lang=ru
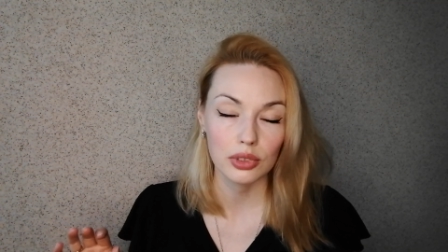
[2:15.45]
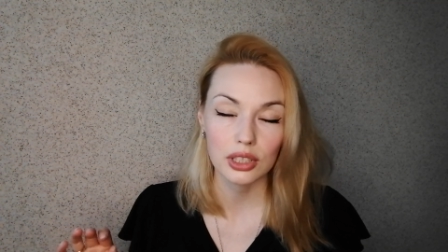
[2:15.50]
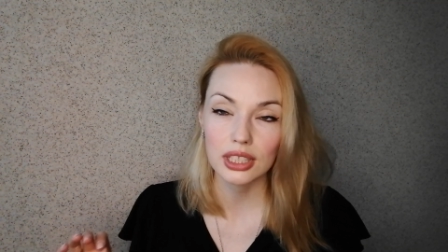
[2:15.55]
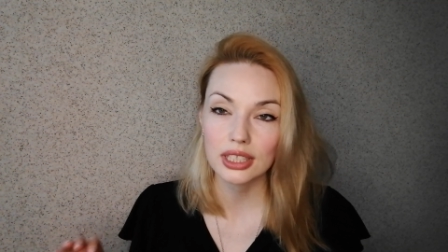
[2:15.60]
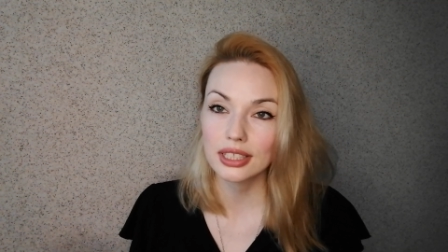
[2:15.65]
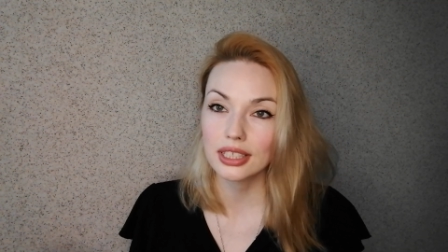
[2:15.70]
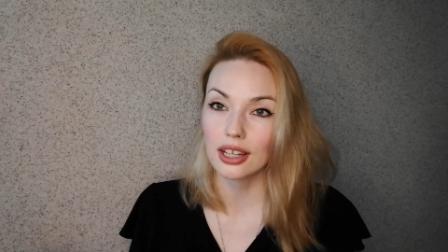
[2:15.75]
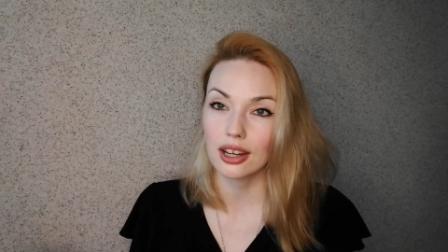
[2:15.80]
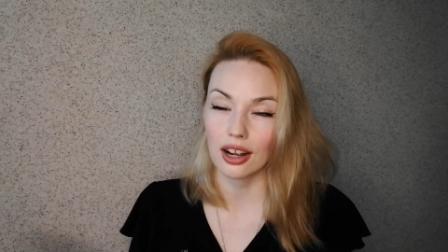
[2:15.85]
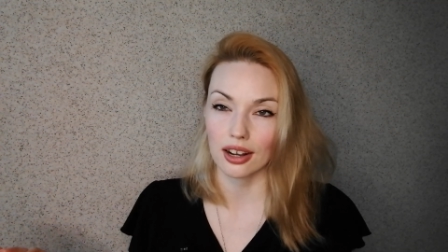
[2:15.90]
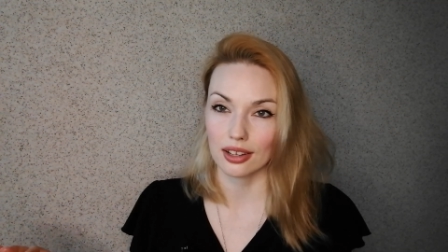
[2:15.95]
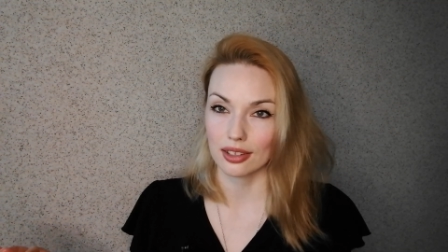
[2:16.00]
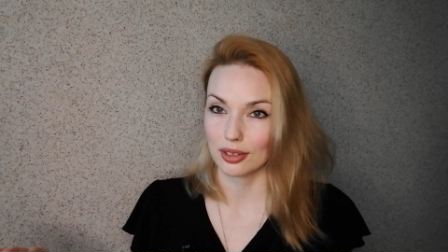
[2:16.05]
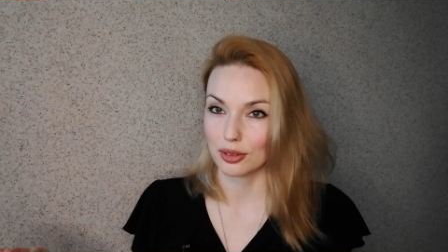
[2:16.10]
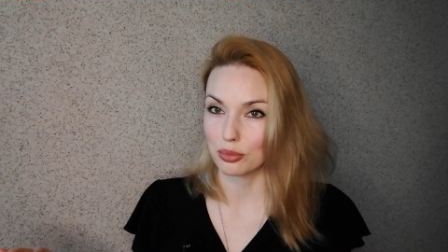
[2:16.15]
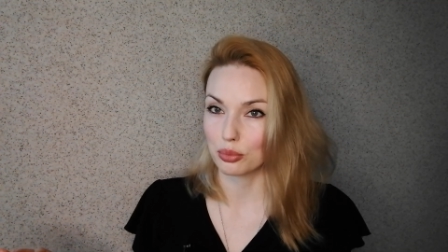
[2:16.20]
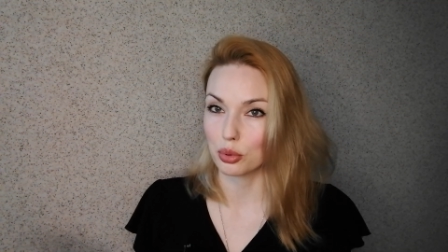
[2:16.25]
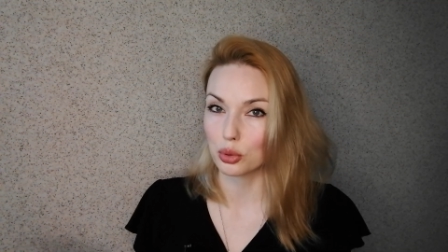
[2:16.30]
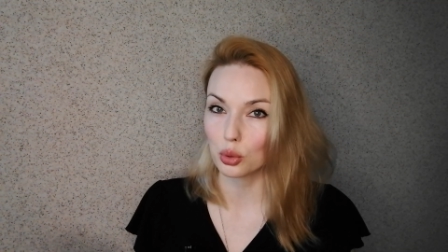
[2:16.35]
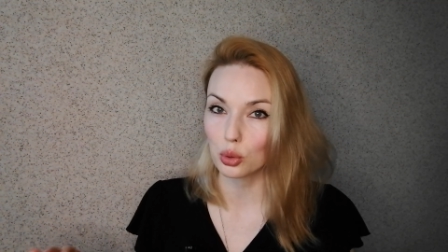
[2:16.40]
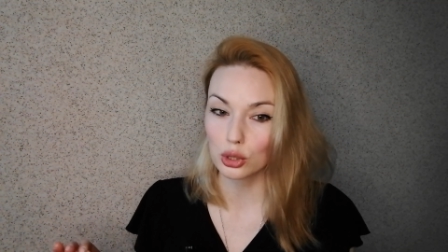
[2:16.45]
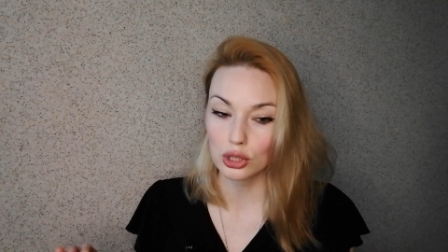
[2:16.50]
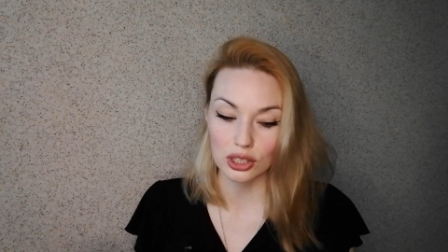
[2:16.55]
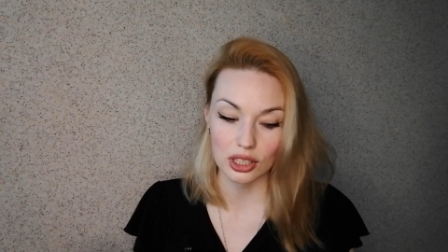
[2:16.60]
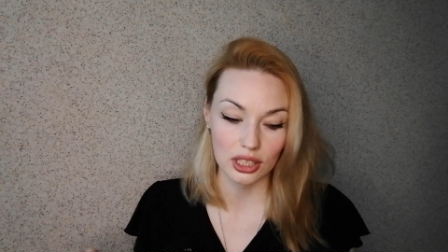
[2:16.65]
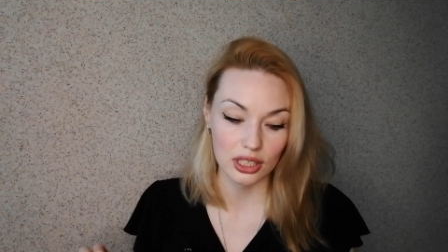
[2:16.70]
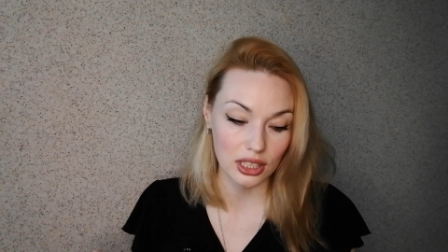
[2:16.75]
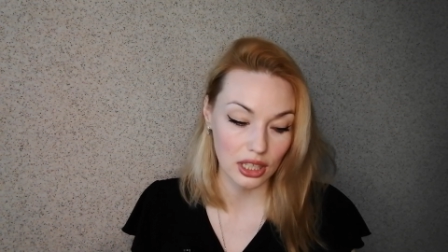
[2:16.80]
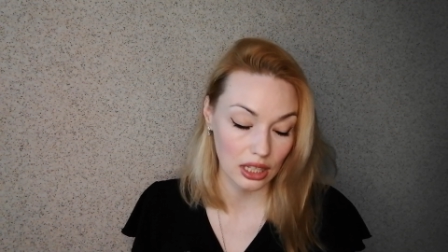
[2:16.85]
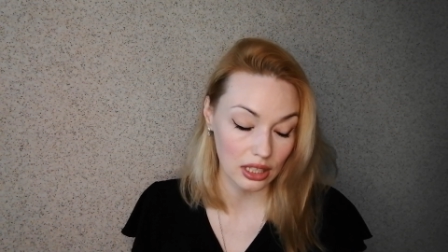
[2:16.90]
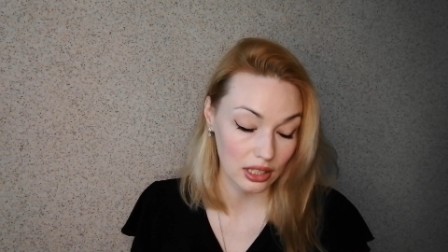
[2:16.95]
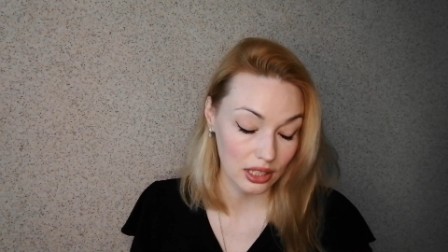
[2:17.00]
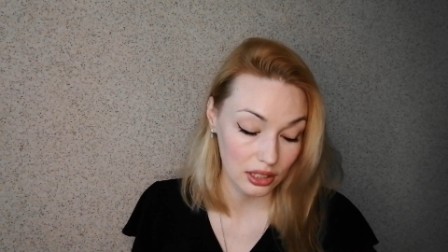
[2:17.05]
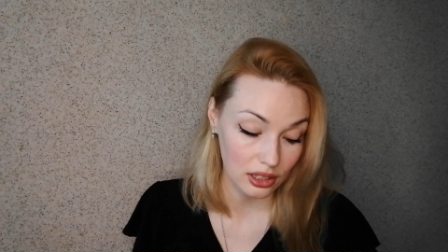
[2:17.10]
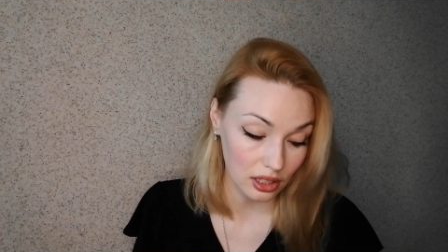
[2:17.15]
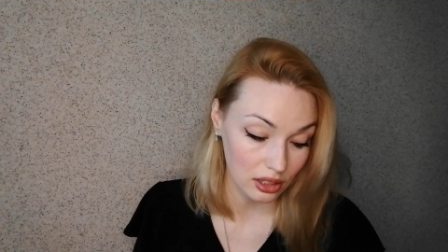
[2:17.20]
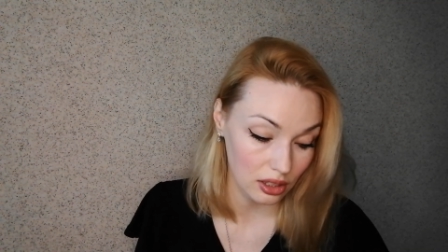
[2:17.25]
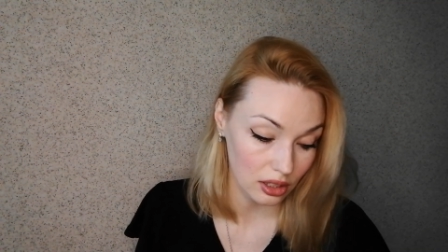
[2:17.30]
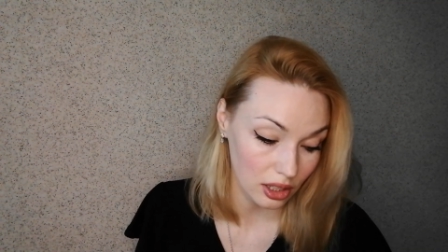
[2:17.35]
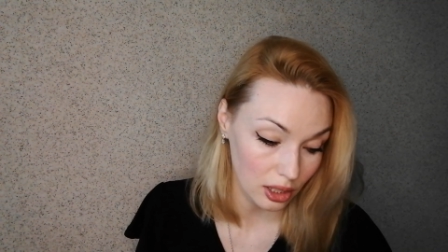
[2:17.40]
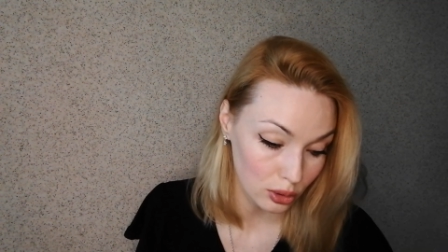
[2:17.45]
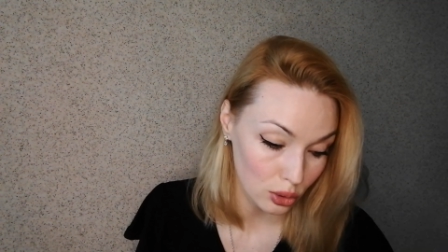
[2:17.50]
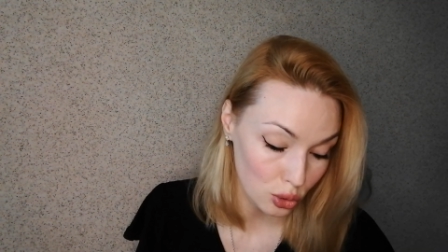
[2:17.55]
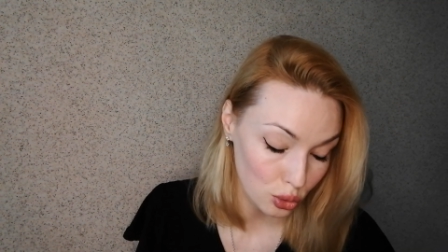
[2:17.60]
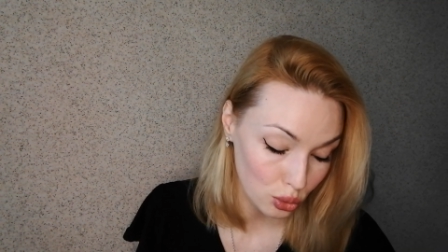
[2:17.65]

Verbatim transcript: Идеальный, просто идеальный. Я так рада,